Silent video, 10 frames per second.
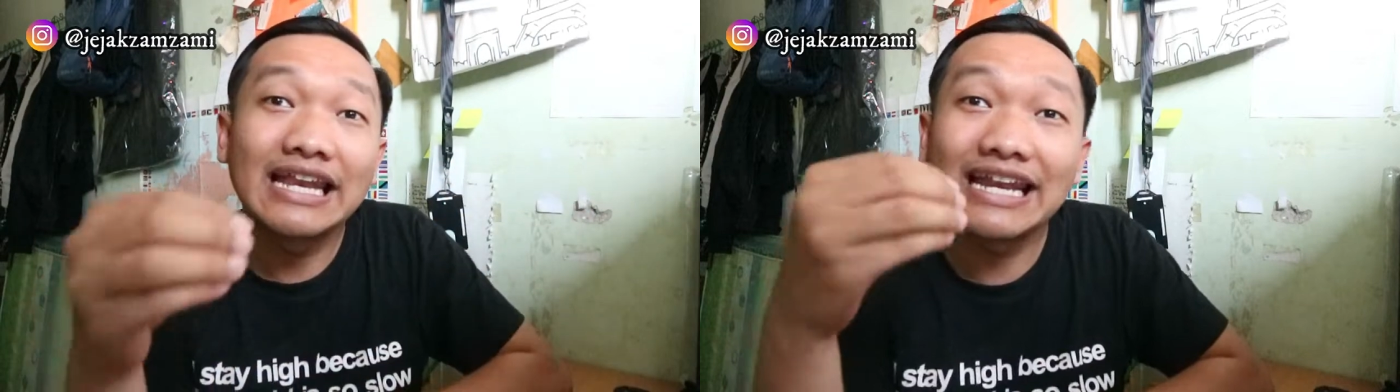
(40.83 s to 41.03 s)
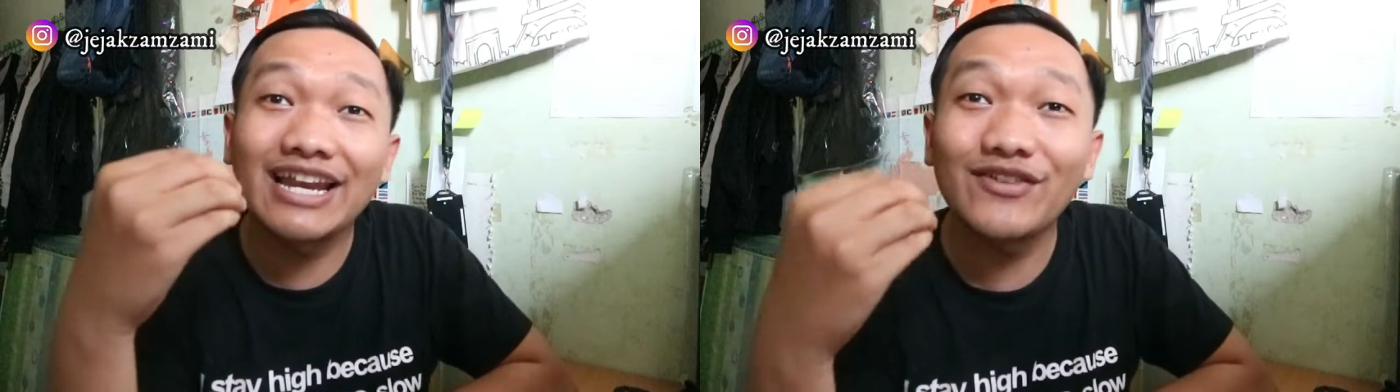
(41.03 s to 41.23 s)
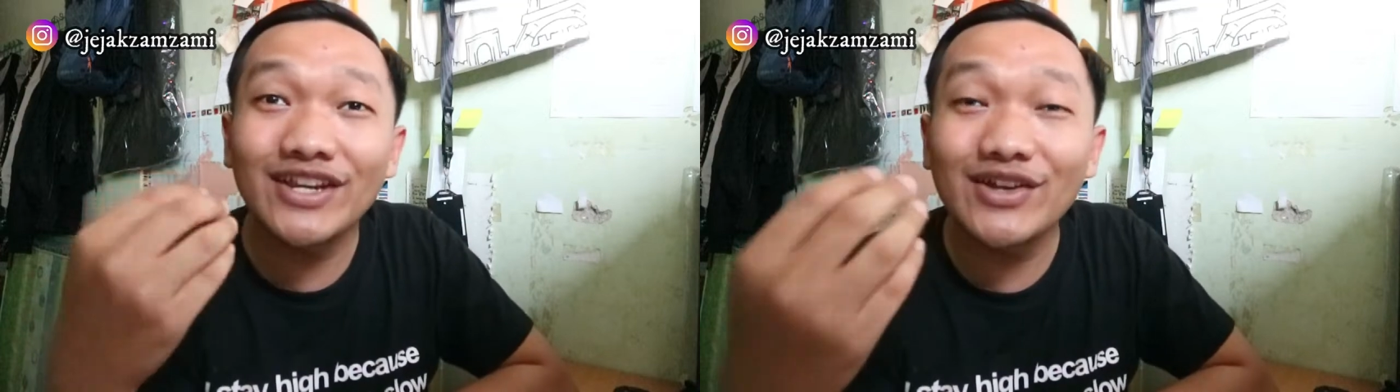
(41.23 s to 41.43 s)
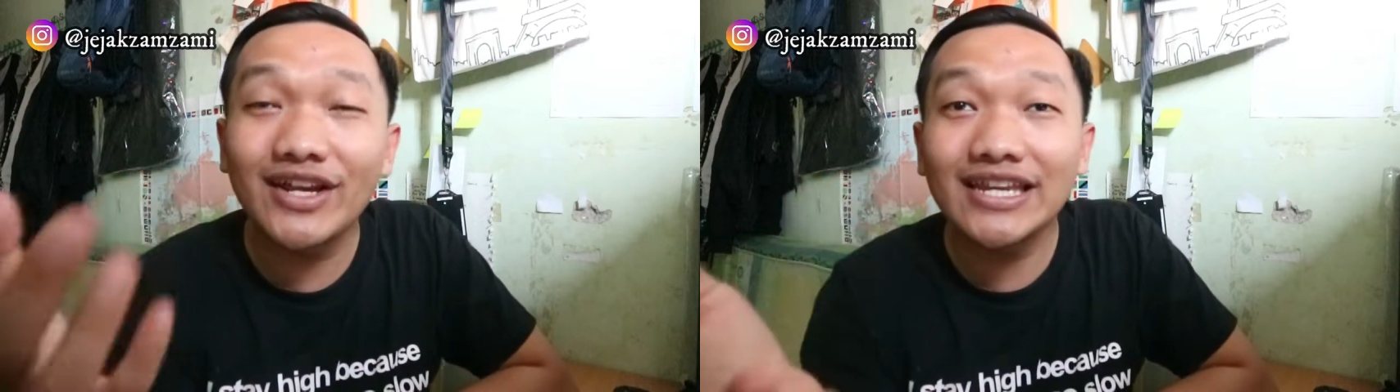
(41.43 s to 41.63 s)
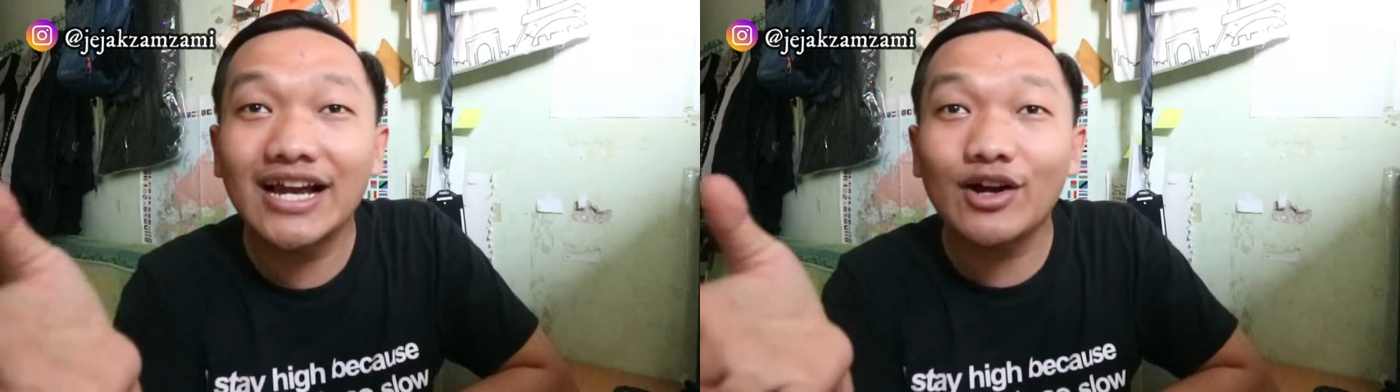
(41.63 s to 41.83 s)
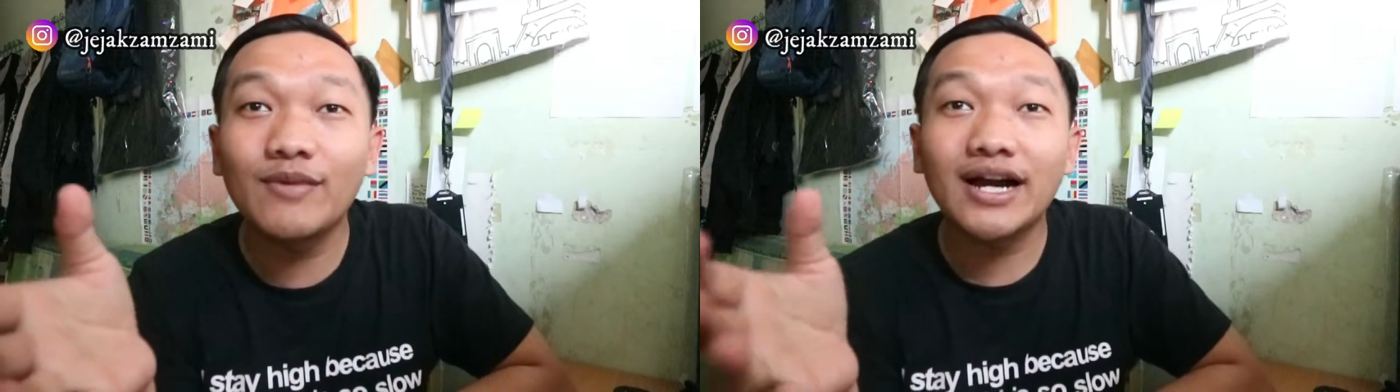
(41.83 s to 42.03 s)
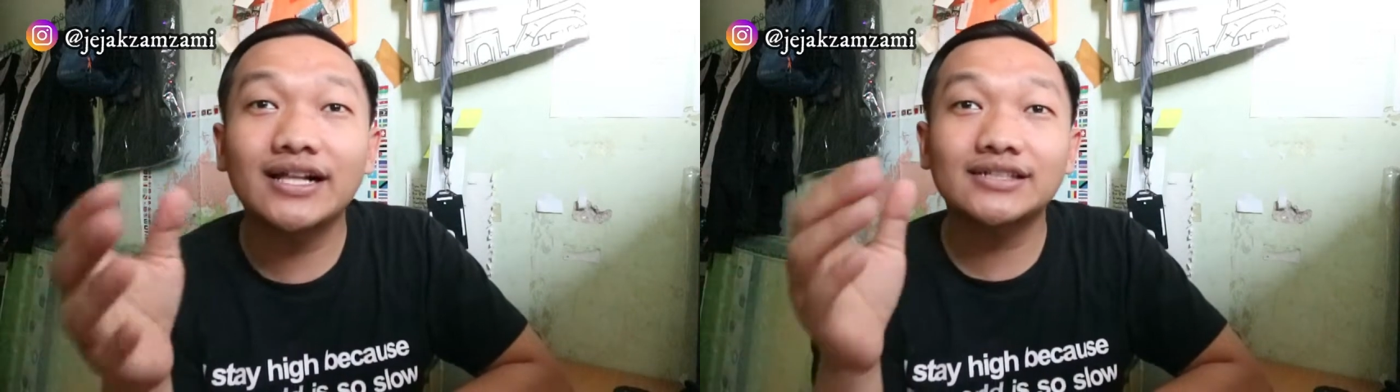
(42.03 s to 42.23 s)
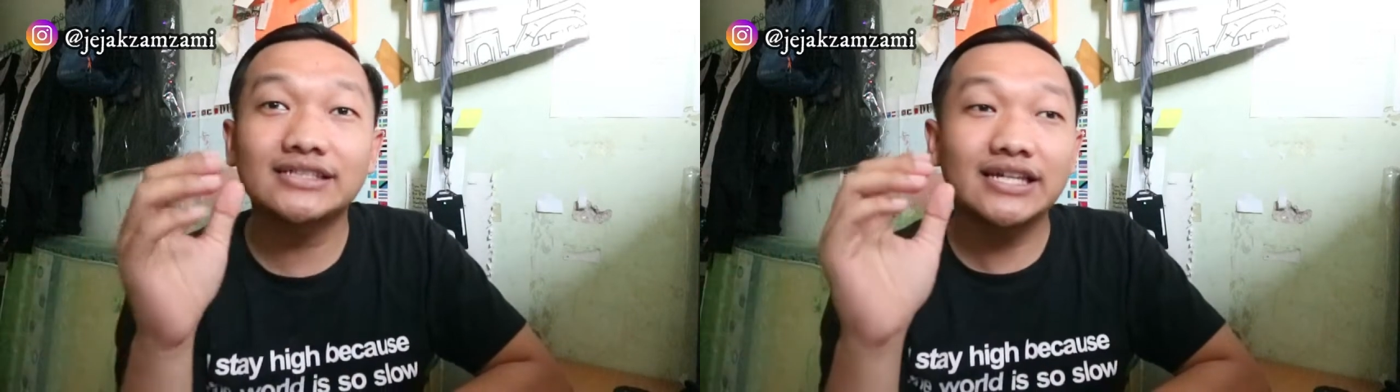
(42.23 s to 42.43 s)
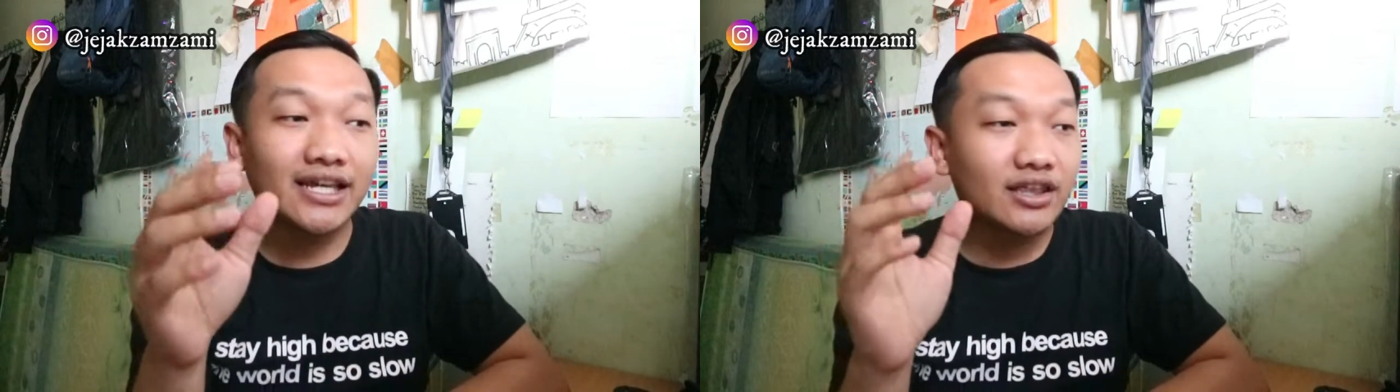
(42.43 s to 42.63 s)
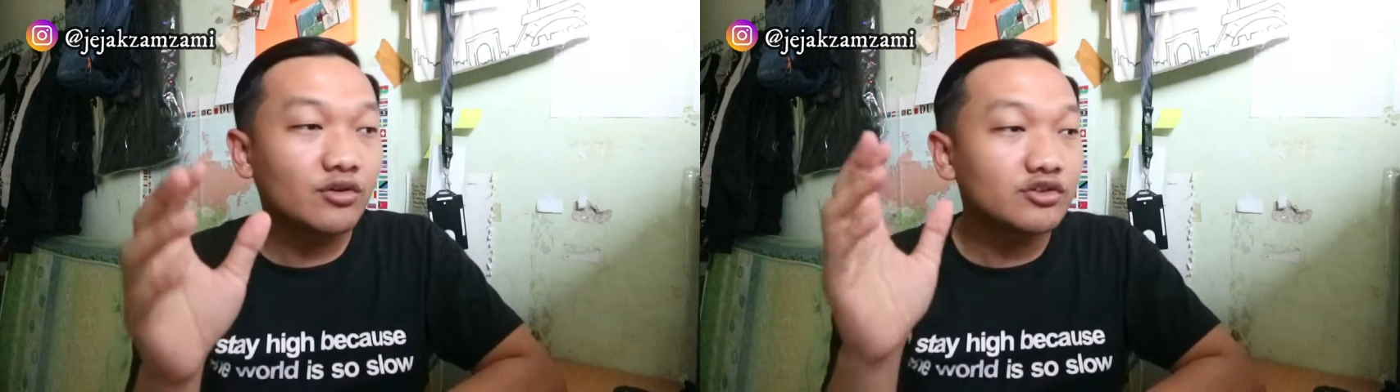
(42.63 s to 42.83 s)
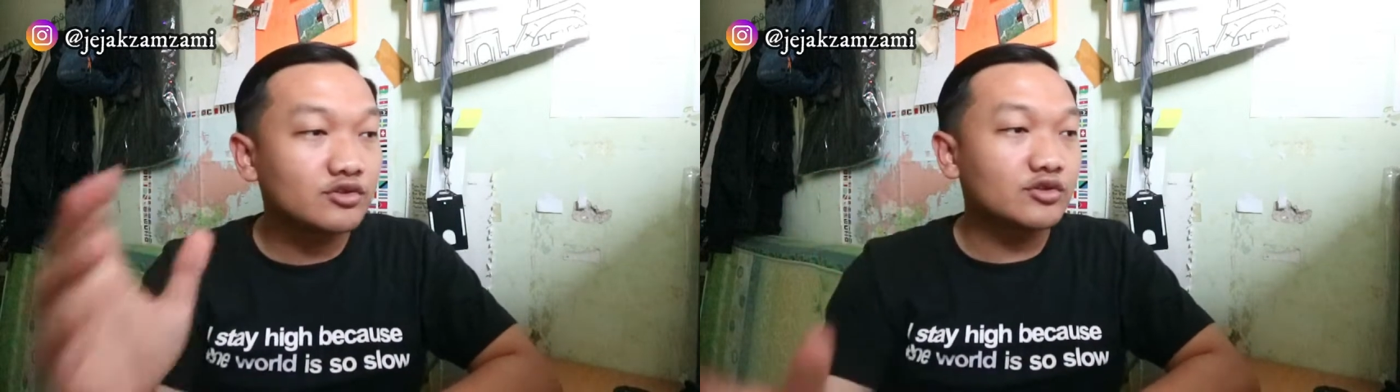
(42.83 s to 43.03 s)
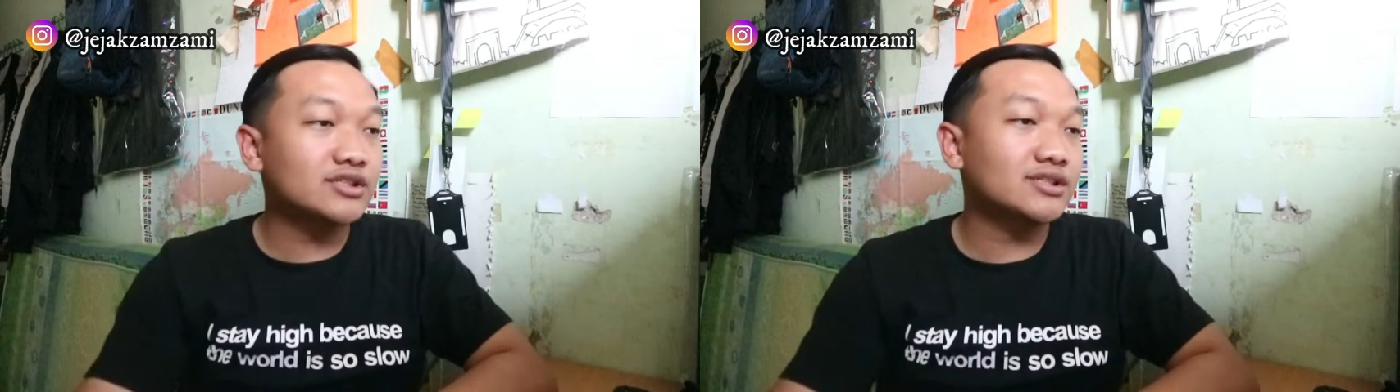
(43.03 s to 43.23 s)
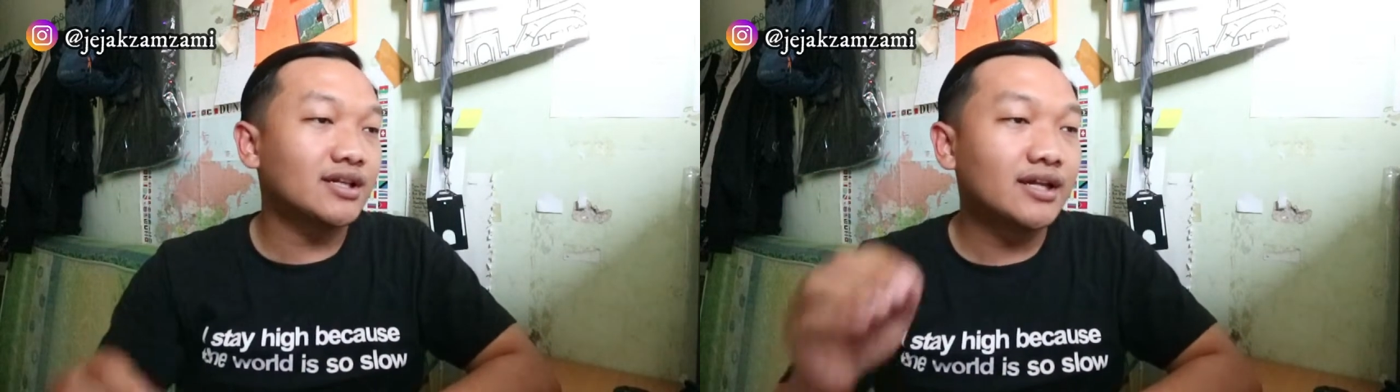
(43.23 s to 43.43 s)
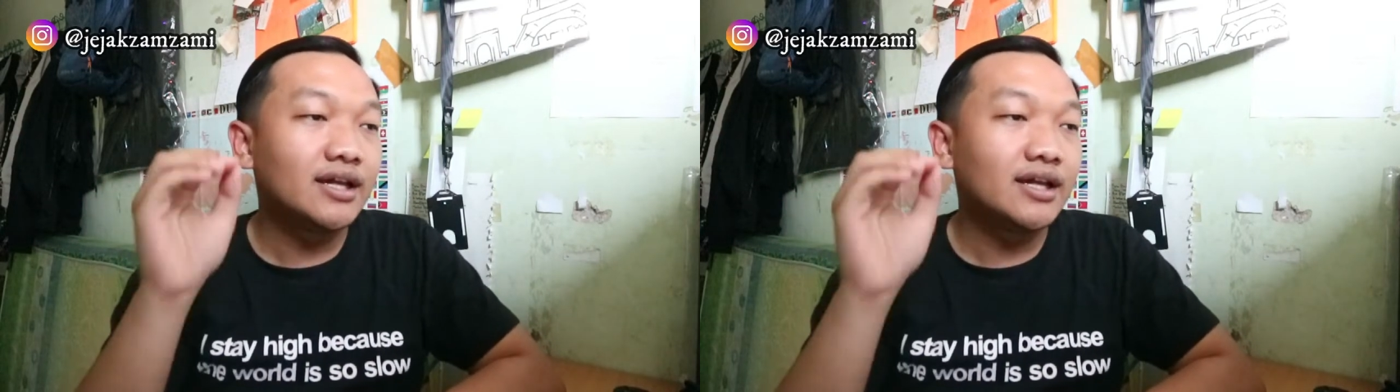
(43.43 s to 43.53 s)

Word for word: nah di video ini aku bakal sedikit khusus